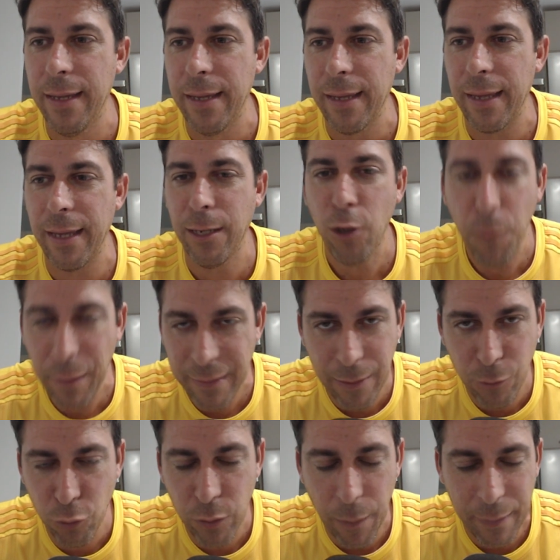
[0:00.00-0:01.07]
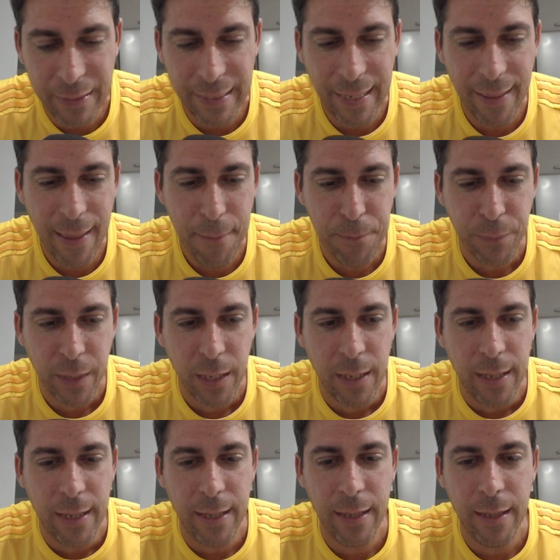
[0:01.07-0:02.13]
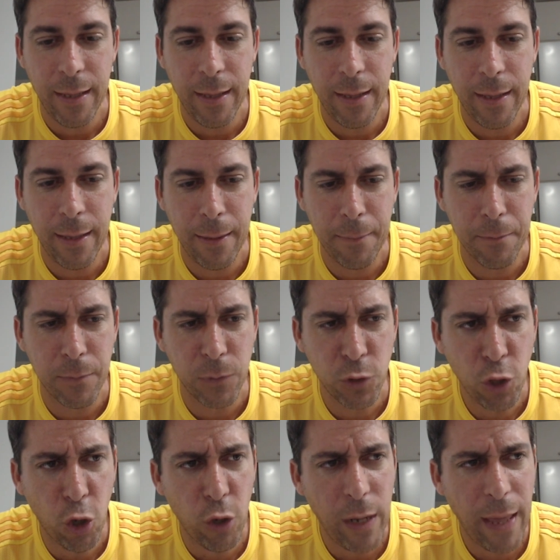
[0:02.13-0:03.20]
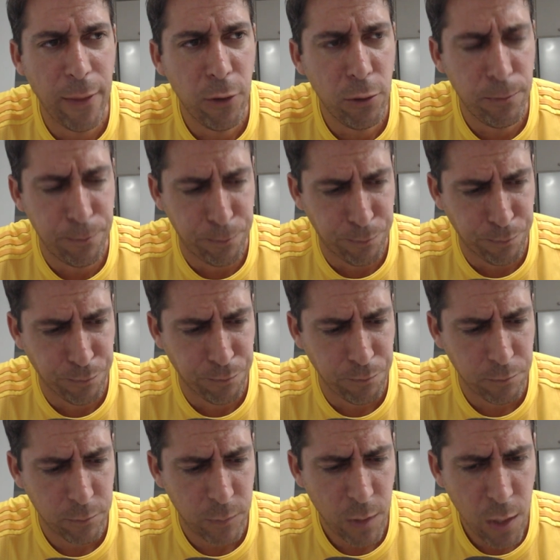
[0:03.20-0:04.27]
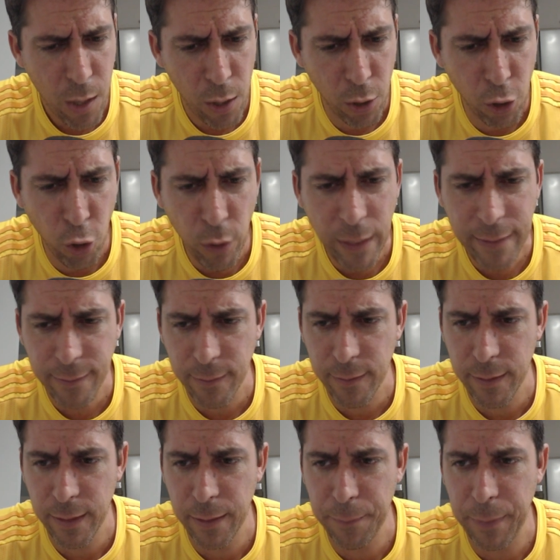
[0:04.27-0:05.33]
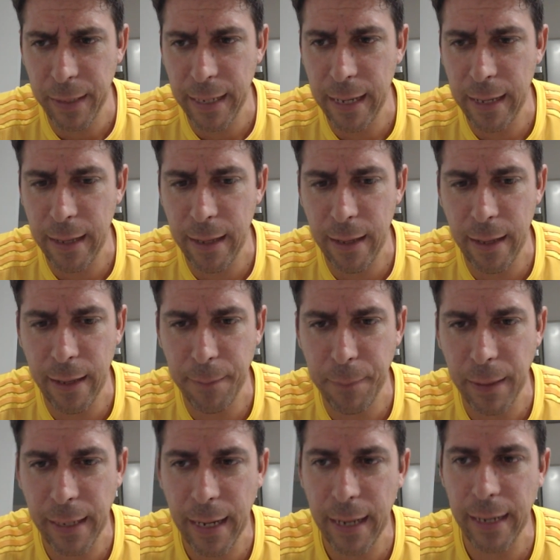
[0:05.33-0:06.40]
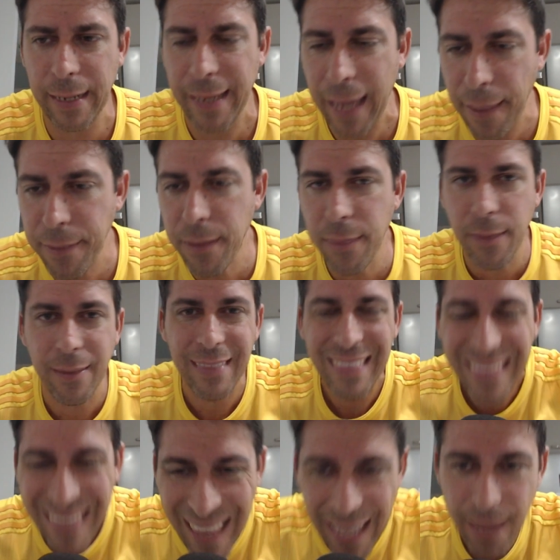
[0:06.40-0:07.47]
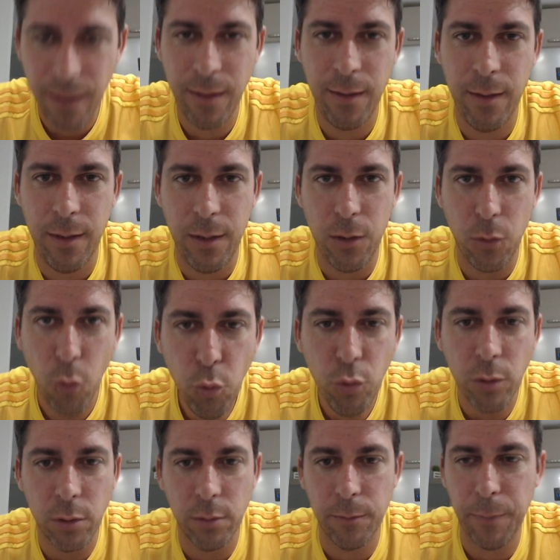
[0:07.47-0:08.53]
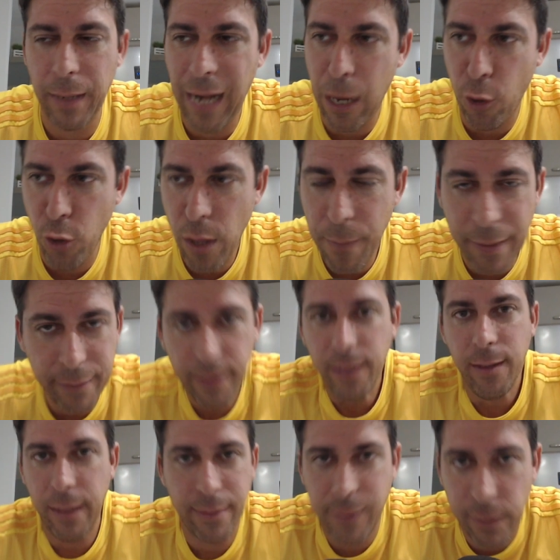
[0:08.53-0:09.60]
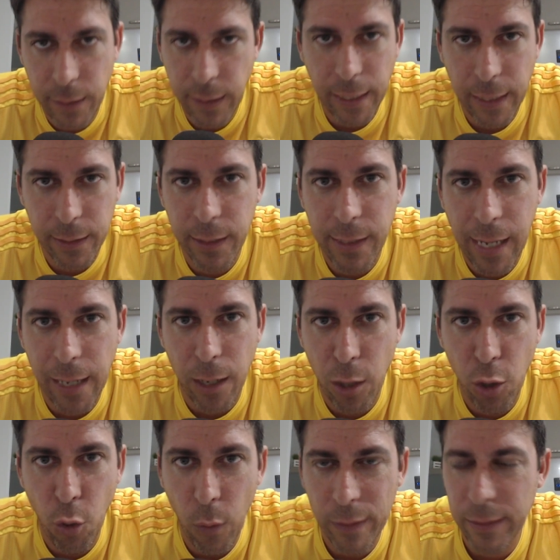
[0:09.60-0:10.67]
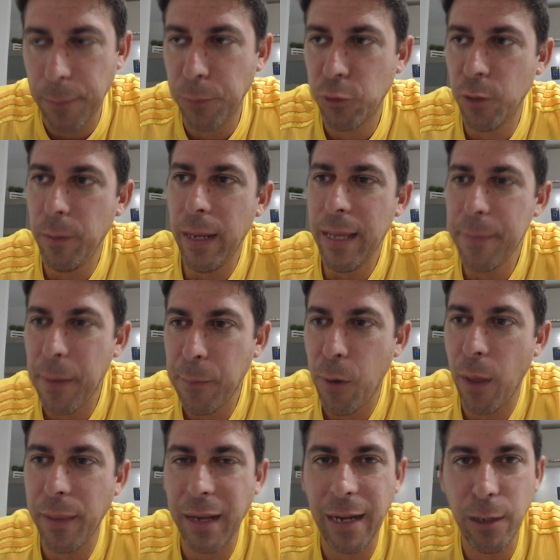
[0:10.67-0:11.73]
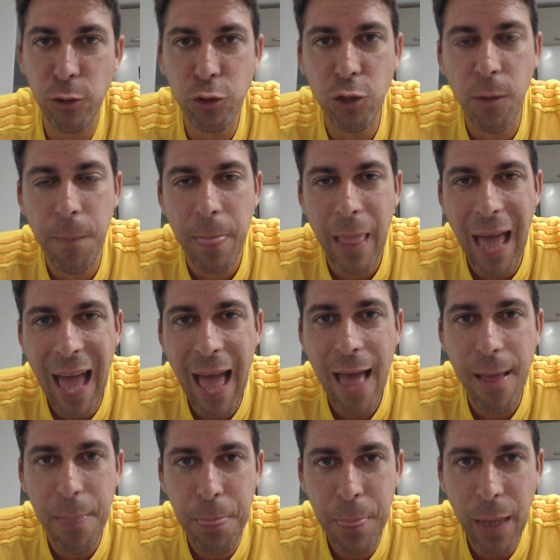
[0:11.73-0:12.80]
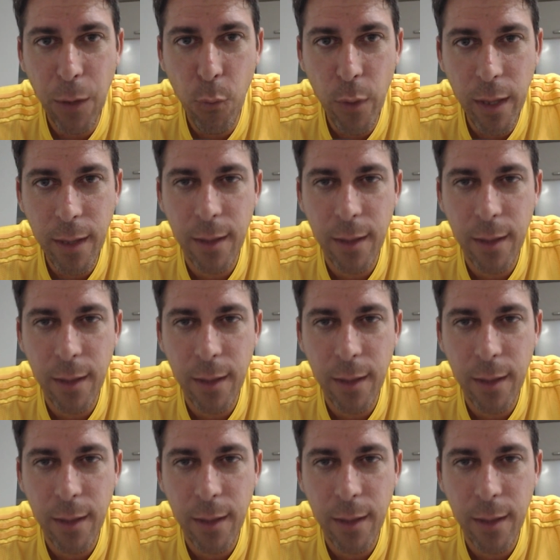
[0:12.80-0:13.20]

no pasa absolutamente nada. Eh, dos goles a dos, goles eh, para, el Cádiz de uno para Roger Martí, que se tiene que estrenar lo antes posible, y vamos a darle otro a Darwin